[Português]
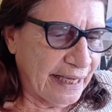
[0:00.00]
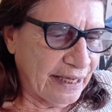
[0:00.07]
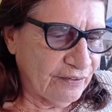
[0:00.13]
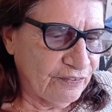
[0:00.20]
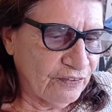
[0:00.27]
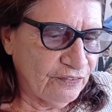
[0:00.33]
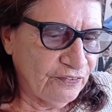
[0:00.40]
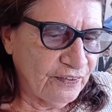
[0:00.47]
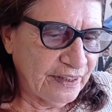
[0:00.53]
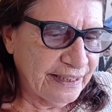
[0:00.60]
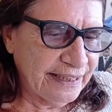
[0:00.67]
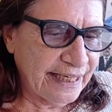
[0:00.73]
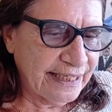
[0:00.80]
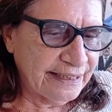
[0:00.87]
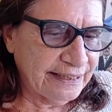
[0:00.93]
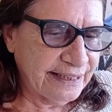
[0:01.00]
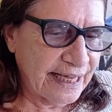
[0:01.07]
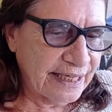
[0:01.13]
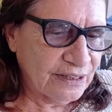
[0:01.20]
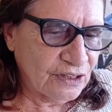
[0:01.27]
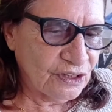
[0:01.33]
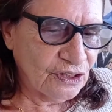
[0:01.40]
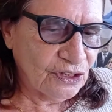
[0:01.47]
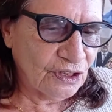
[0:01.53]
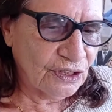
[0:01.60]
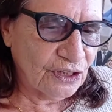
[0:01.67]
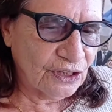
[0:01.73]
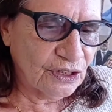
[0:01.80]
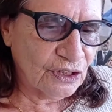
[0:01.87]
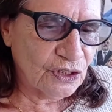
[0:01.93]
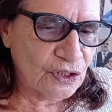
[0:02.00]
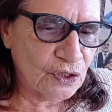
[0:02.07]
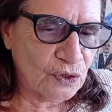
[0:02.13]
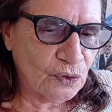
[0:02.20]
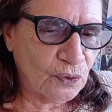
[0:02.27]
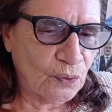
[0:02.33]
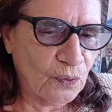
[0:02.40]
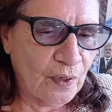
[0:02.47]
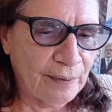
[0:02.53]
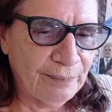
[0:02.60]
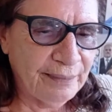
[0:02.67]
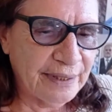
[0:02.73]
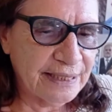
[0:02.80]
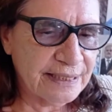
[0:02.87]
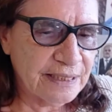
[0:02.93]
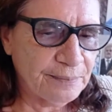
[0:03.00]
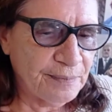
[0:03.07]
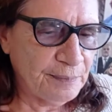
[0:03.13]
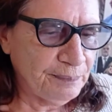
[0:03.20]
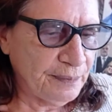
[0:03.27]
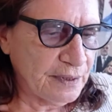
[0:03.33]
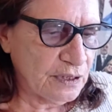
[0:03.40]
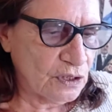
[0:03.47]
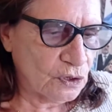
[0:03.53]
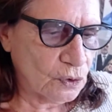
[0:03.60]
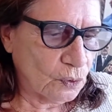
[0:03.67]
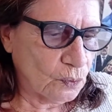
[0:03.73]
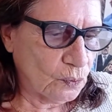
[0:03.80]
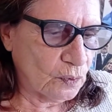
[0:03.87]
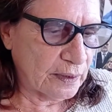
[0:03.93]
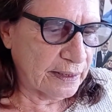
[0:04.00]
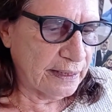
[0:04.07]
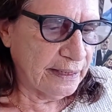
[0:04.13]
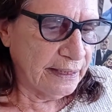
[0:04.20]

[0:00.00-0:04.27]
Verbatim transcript: é viver a idade de Cristo com a mesma pessoa